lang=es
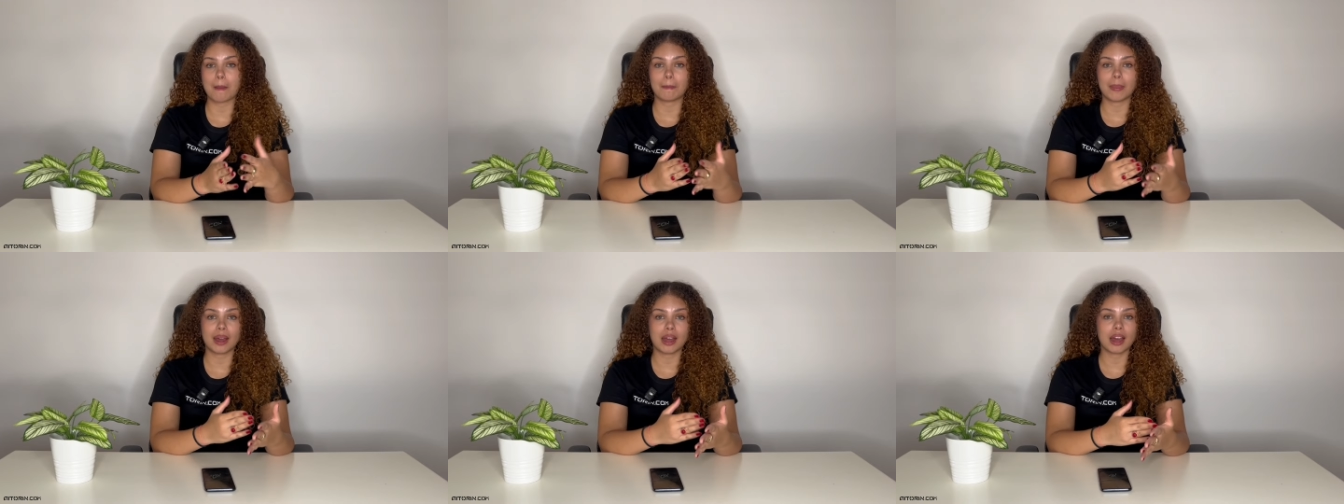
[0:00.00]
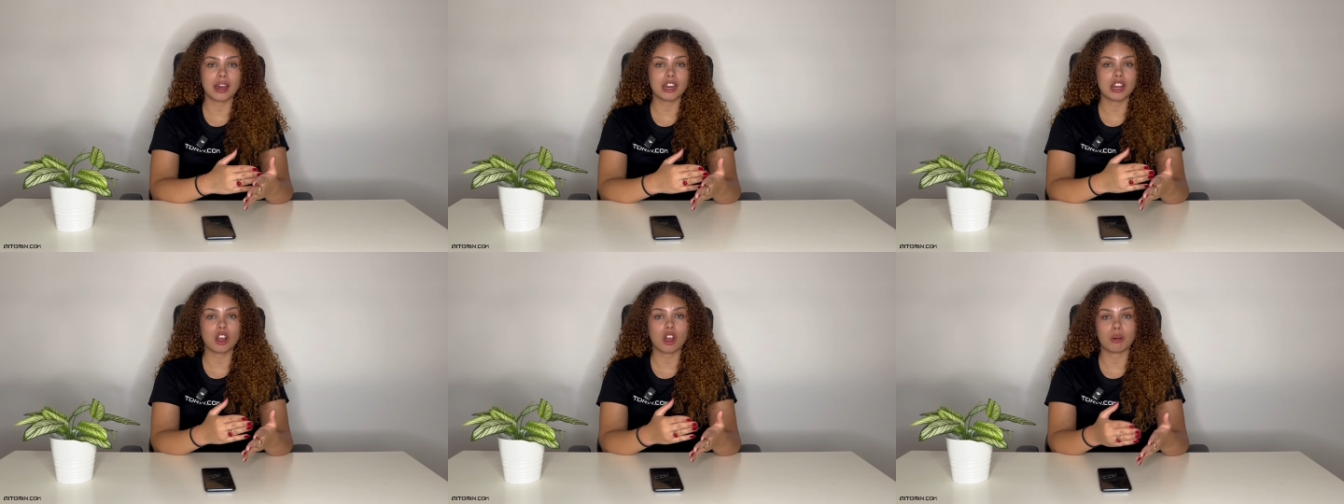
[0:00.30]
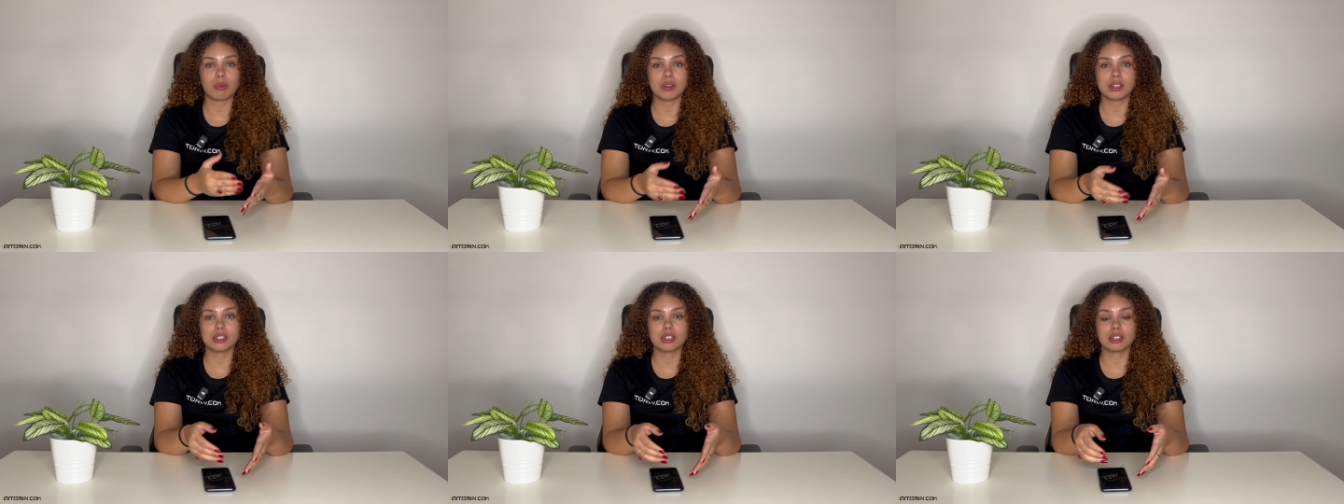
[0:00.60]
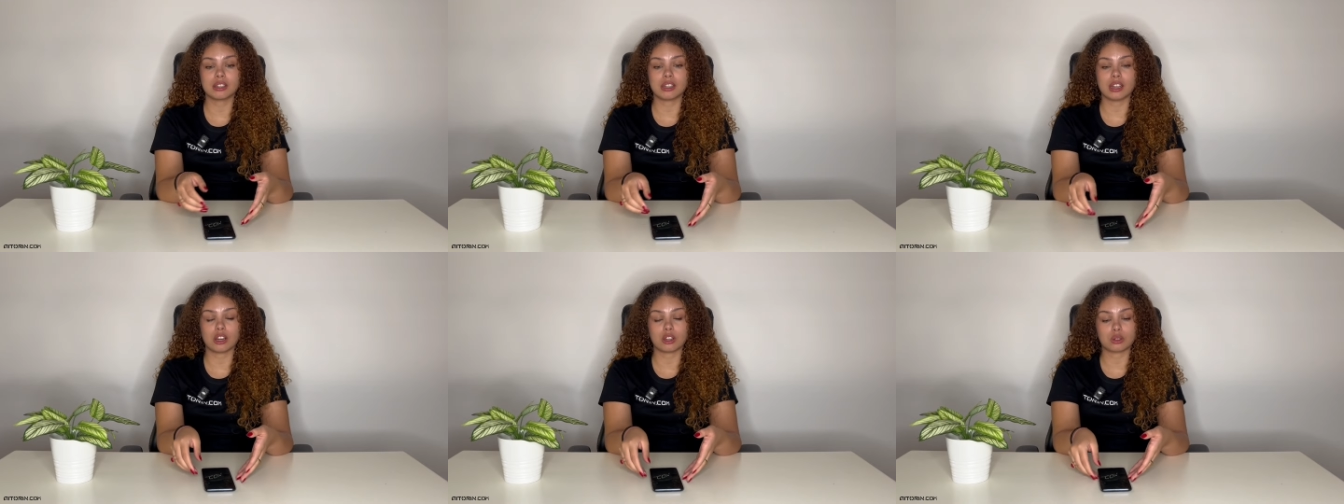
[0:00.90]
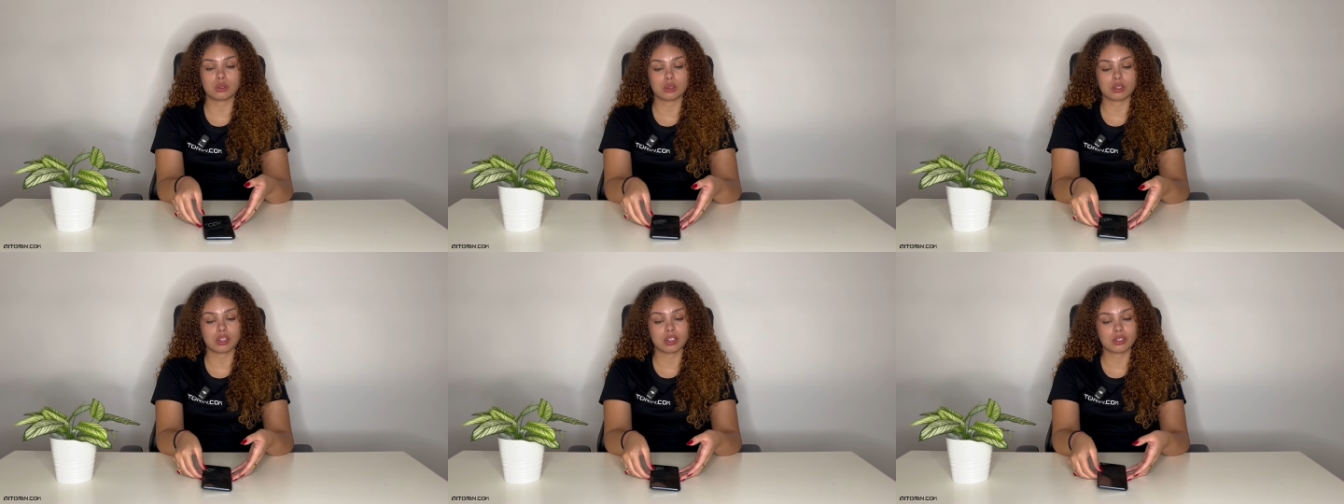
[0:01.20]
apagar y cómo
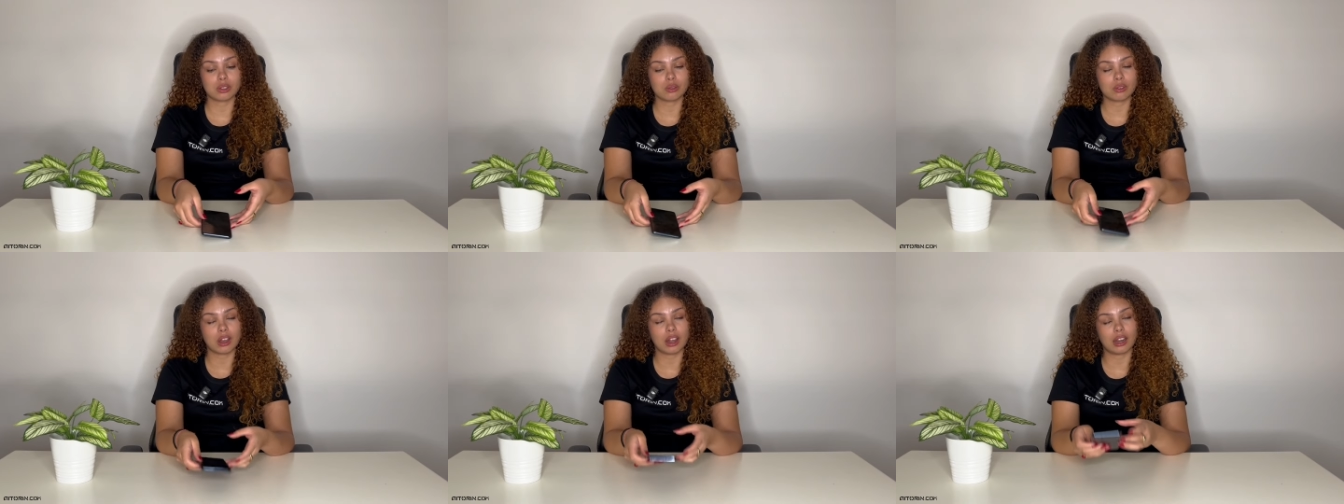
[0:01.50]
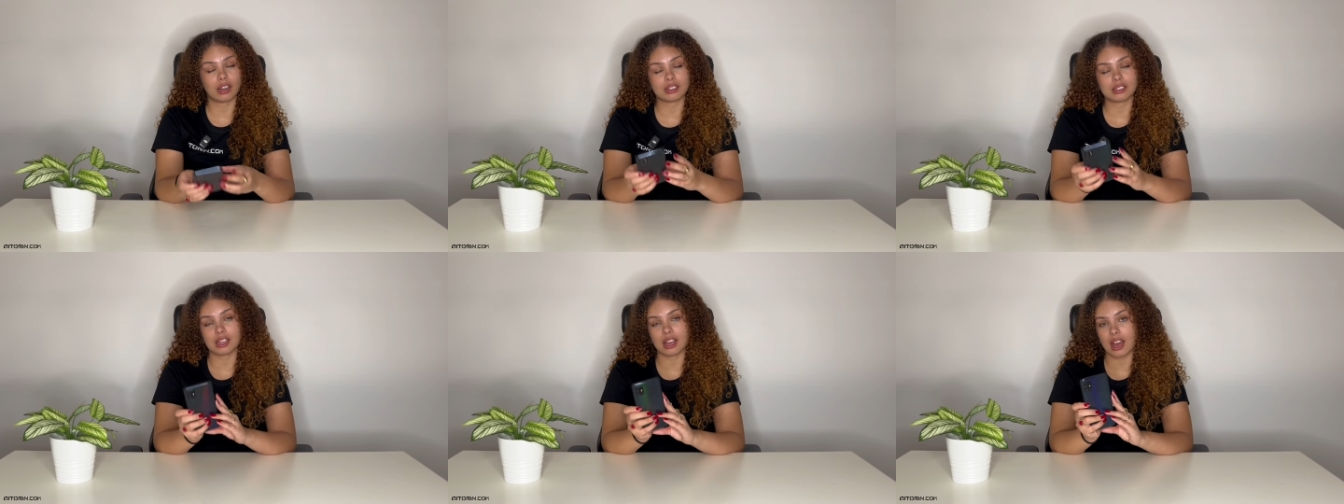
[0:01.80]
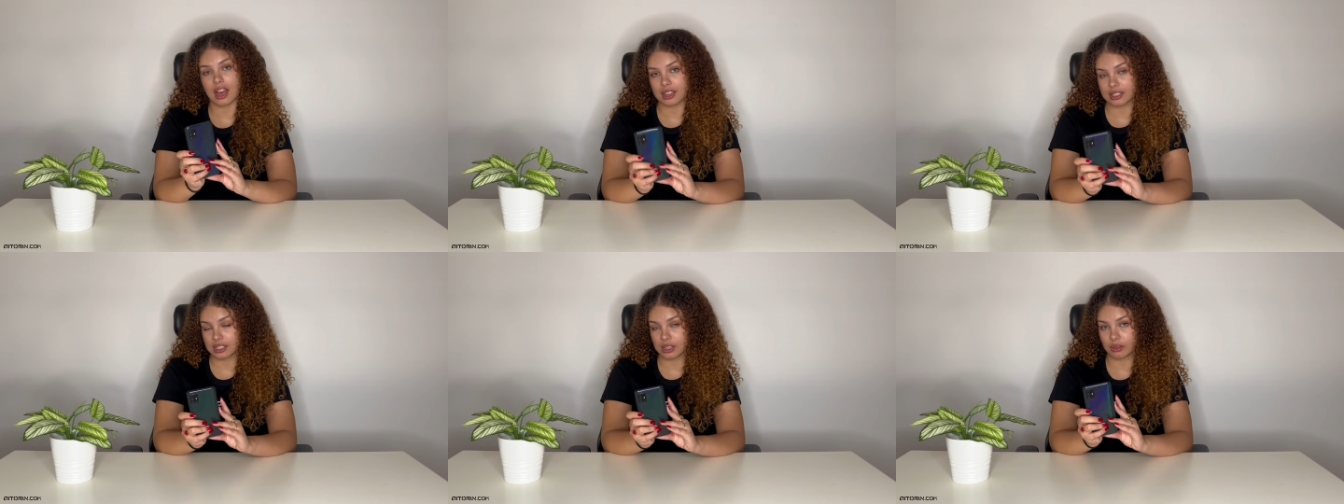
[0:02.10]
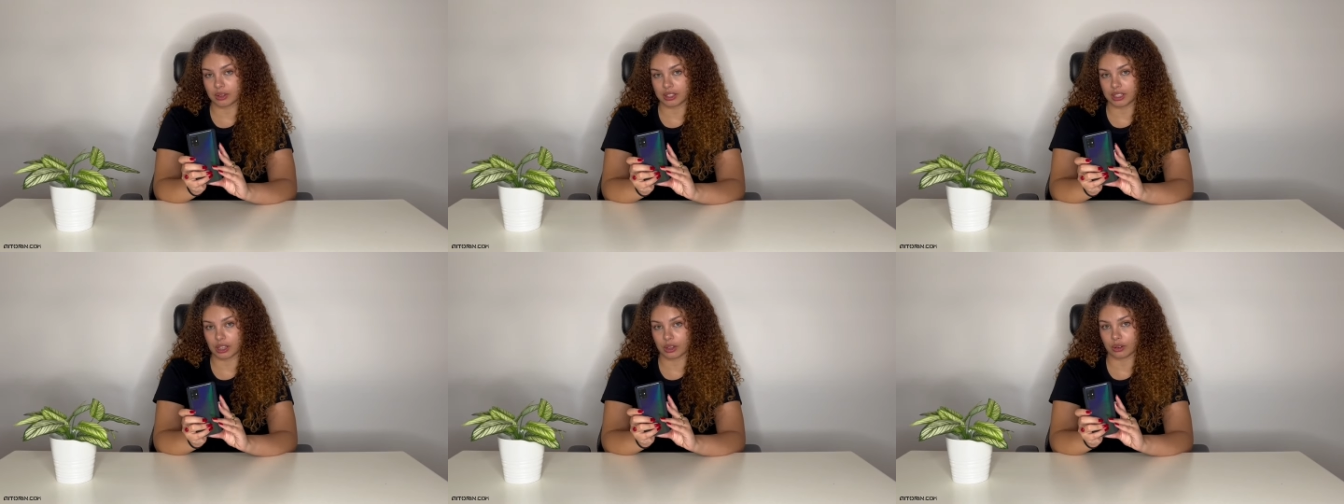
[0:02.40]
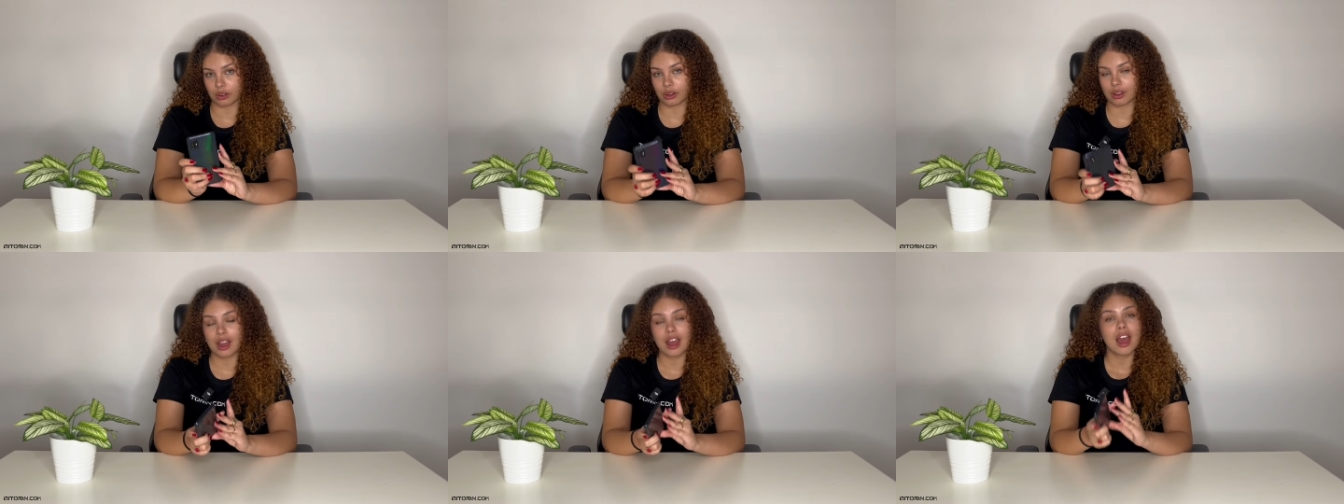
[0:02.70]
encender tu Samsung Galaxy
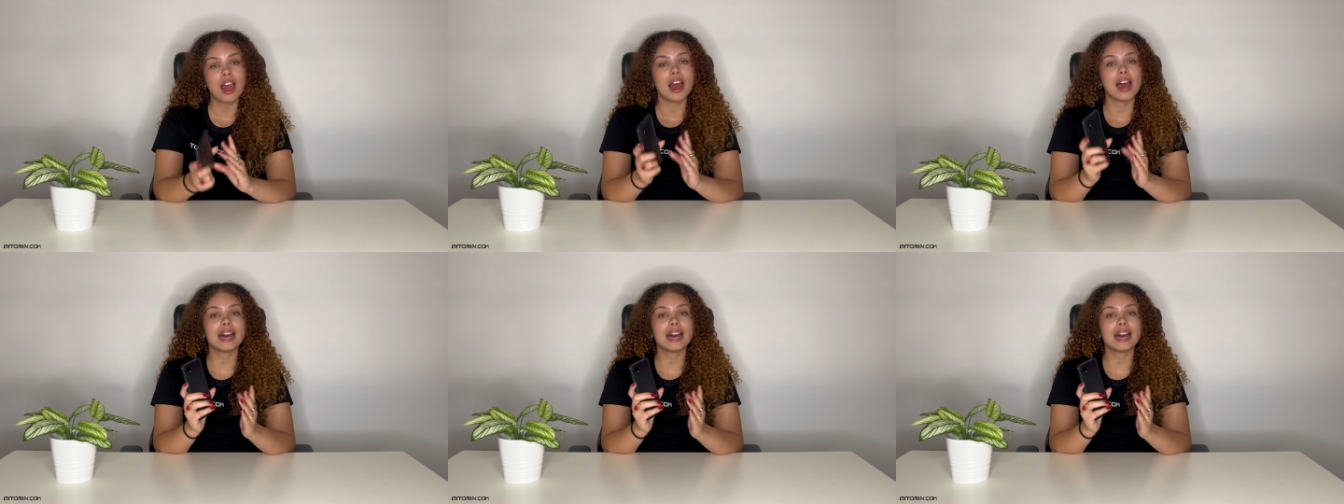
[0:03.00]
A51,